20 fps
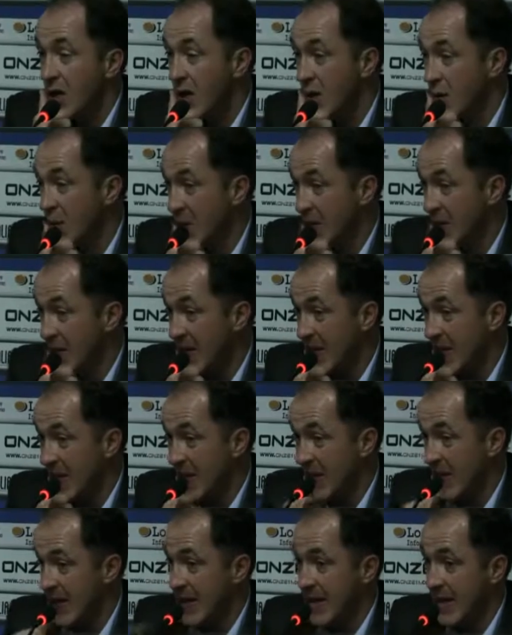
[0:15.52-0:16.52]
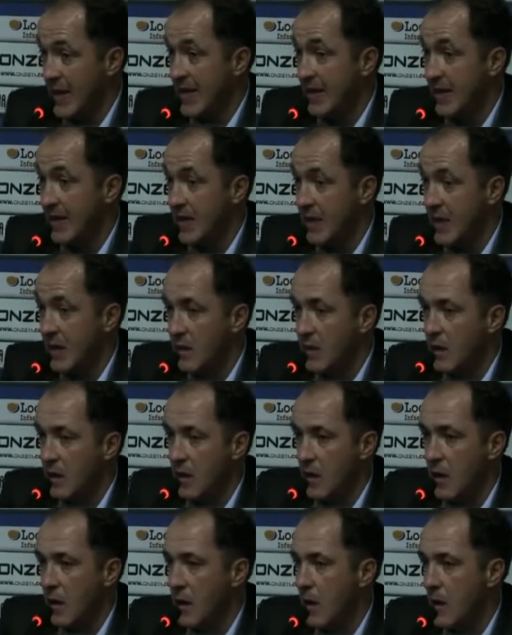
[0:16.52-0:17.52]
Gabbianetta
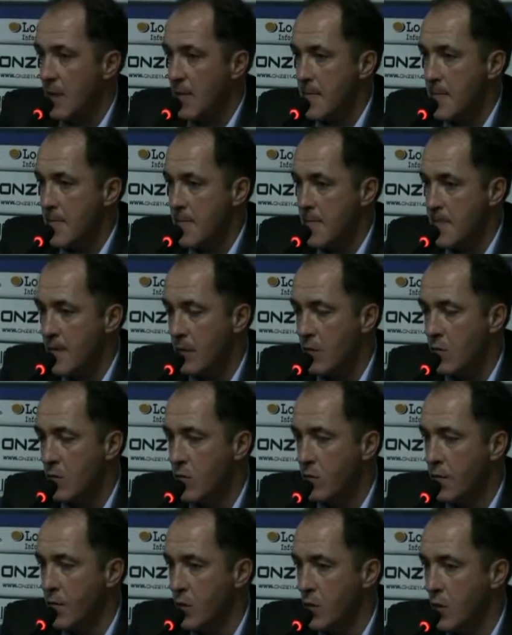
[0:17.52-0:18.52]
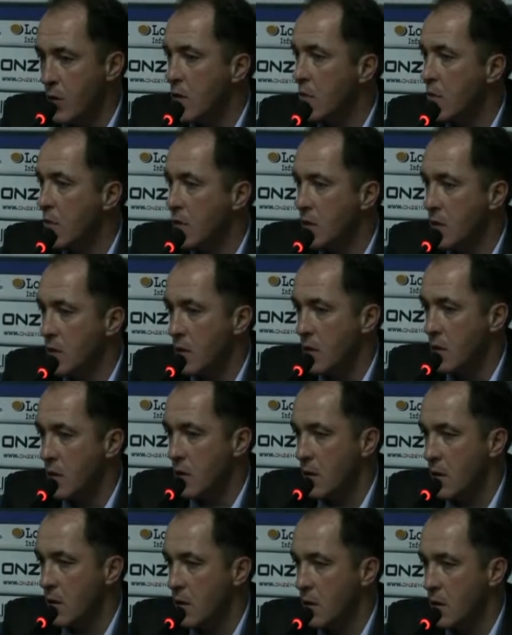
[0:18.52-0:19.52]
rientra nel gruppo e
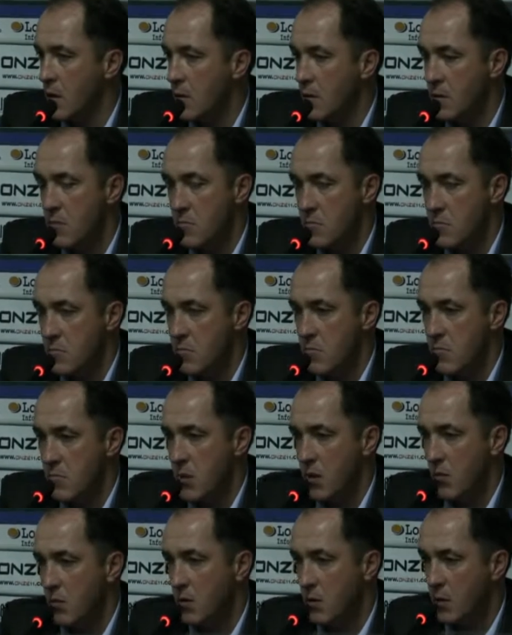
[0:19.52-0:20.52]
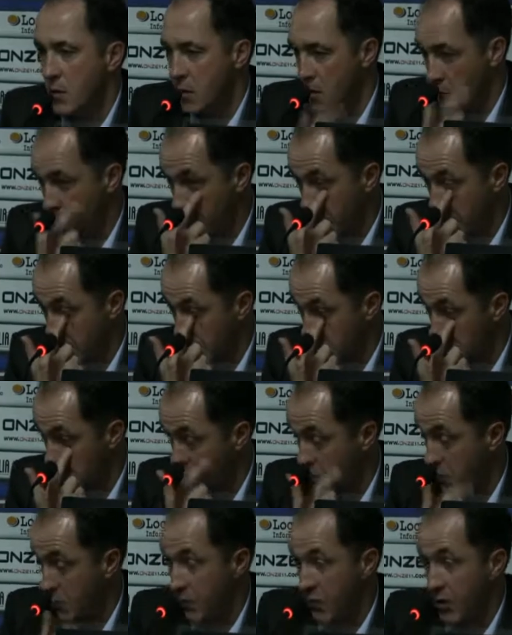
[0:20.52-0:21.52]
quindi, e quindi siamo 22
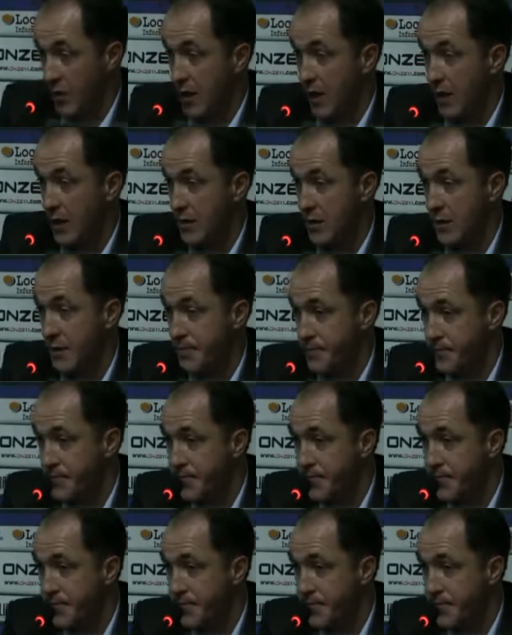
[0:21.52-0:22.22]
convocati.